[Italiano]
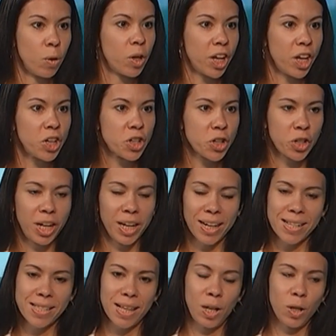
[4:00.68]
location il
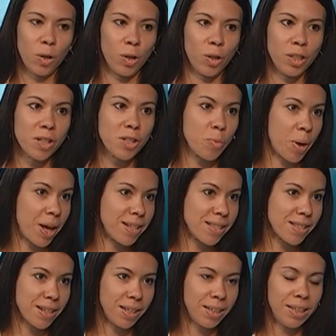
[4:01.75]
castello di
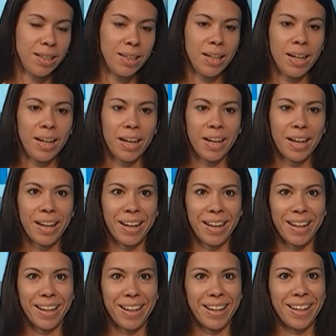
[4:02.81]
Spessa
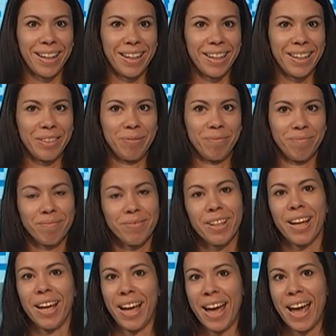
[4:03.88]
è, eh,
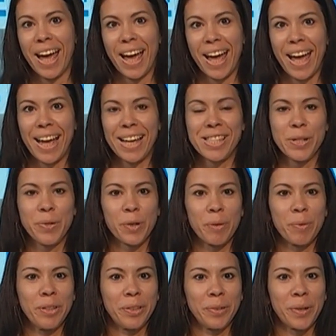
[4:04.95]
è
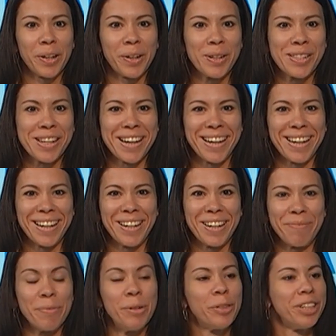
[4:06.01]
sicuramente una
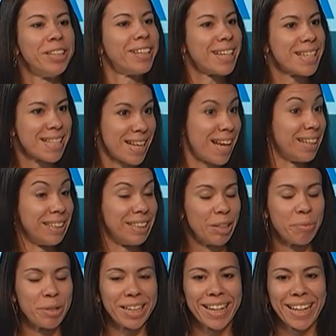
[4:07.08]
cosa molto interessante
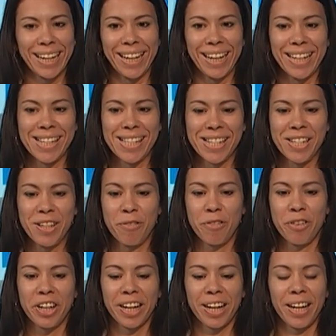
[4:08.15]
perché
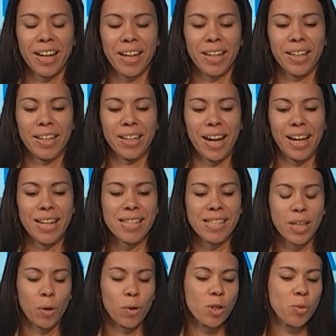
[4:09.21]
significa eh,
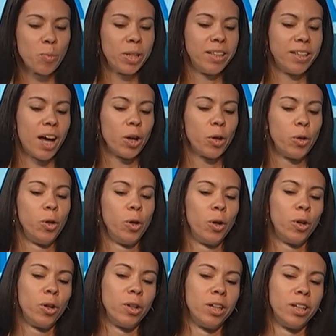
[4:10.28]
allestire uno
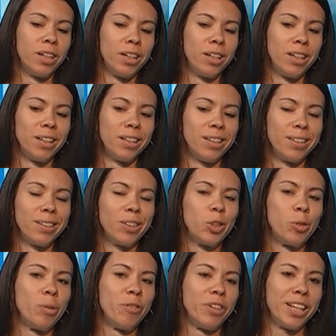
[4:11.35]
spettacolo eh,
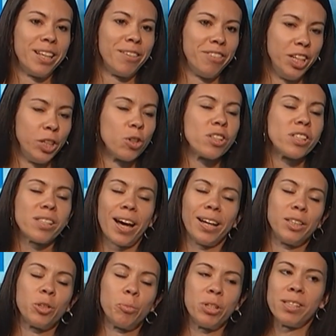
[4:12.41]
come viene definito
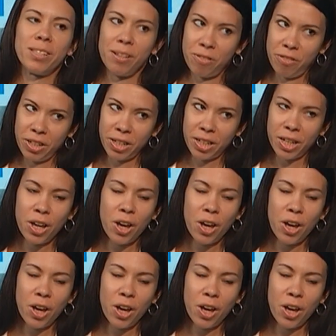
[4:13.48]
site specific.